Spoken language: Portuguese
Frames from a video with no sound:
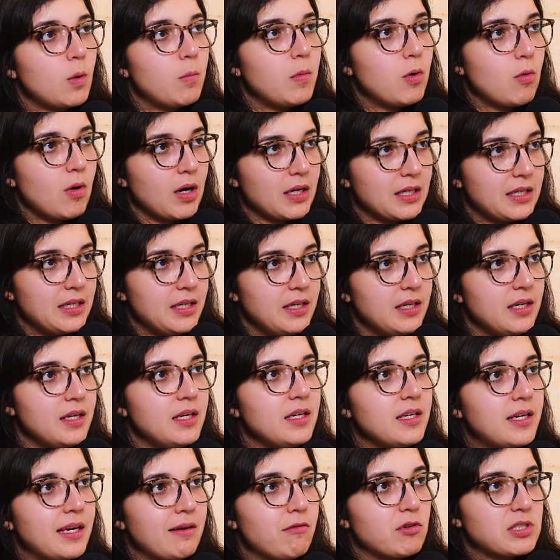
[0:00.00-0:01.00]
a mão aqui
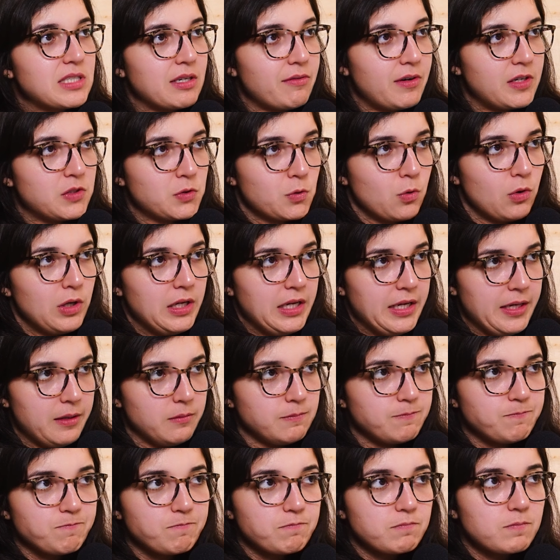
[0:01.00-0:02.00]
em quem você vai
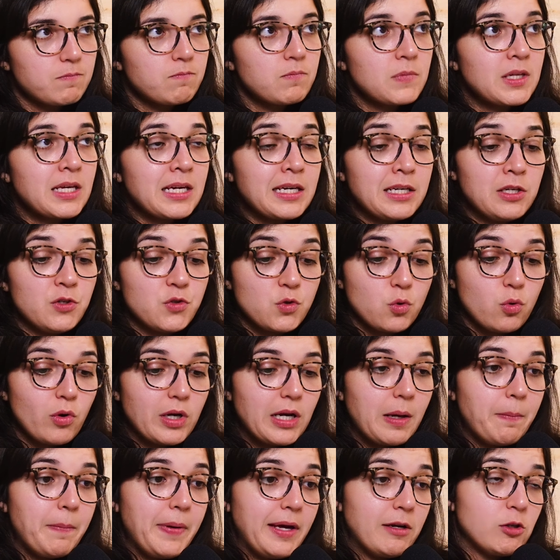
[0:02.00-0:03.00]
escolher. E
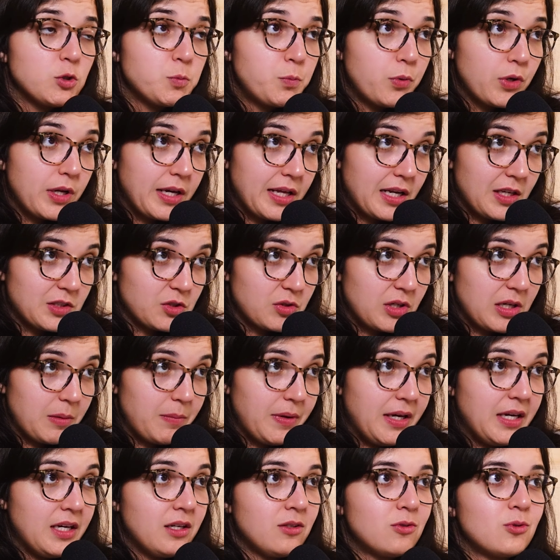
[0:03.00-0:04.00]
escolha menos por
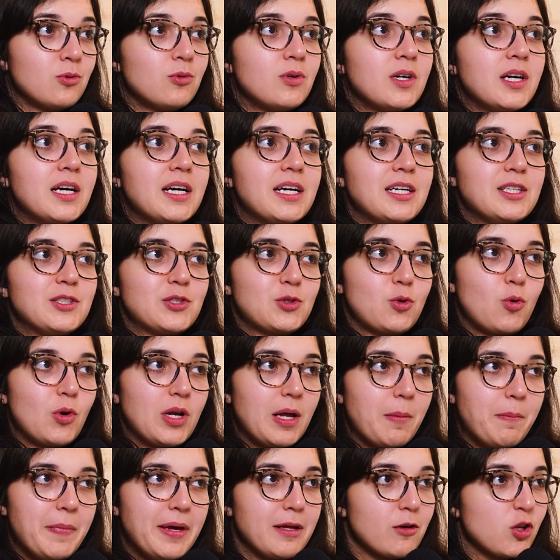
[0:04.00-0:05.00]
relacionamento,
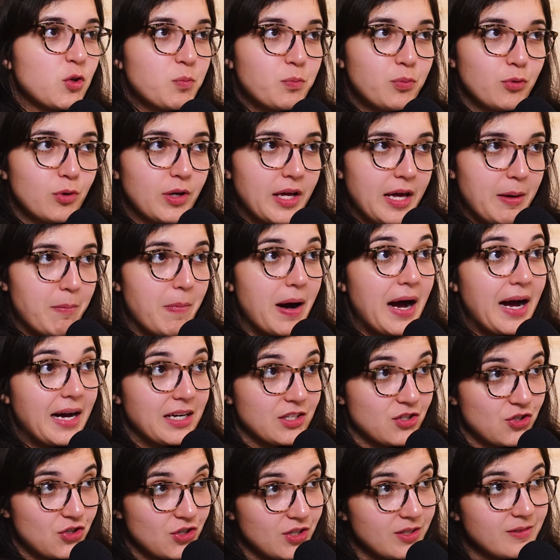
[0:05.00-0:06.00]
escolha menos por
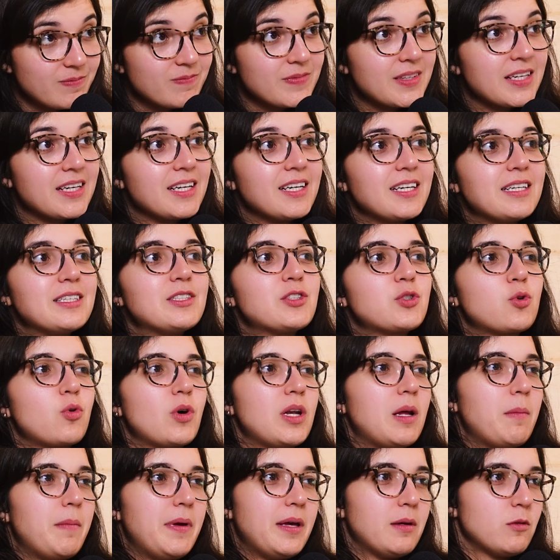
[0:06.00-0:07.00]
rebate
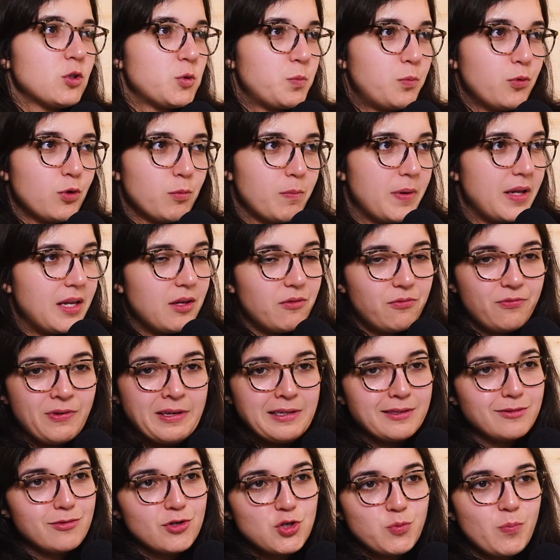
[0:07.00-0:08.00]
escolha menos por
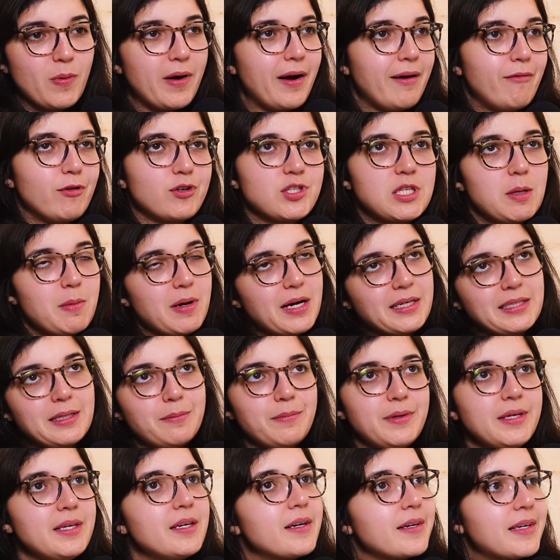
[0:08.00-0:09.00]
benefício, tipo, ah, vou te dar uma
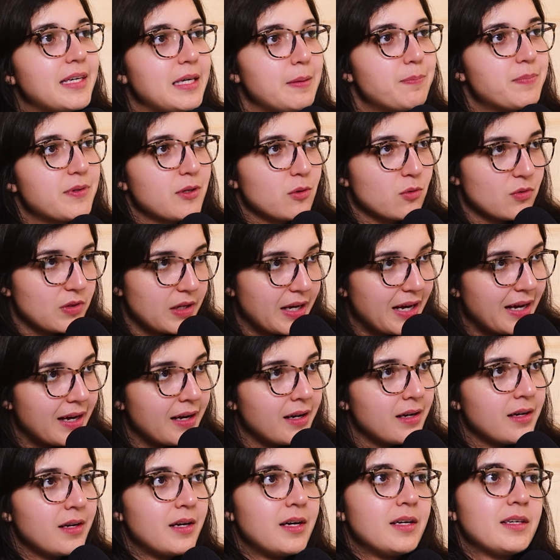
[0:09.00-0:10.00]
academia aqui pra você
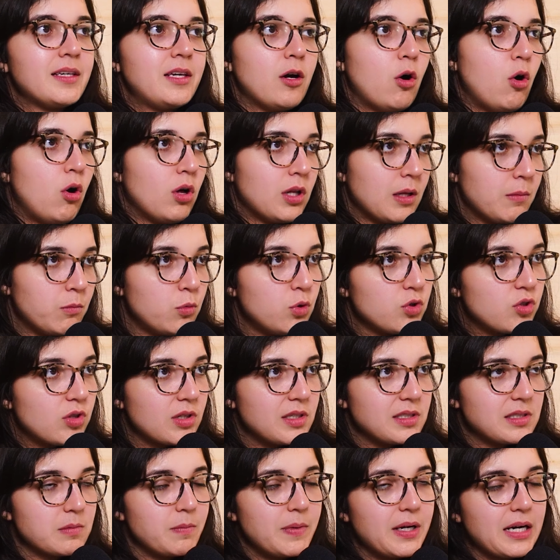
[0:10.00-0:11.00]
usar, que uhum. rola muito
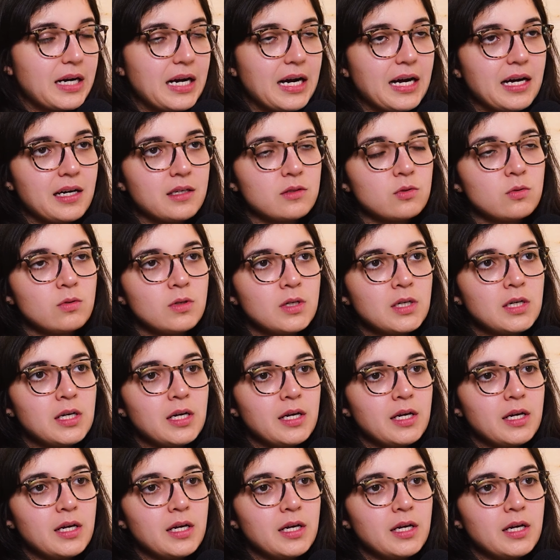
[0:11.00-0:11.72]
nesse mercado.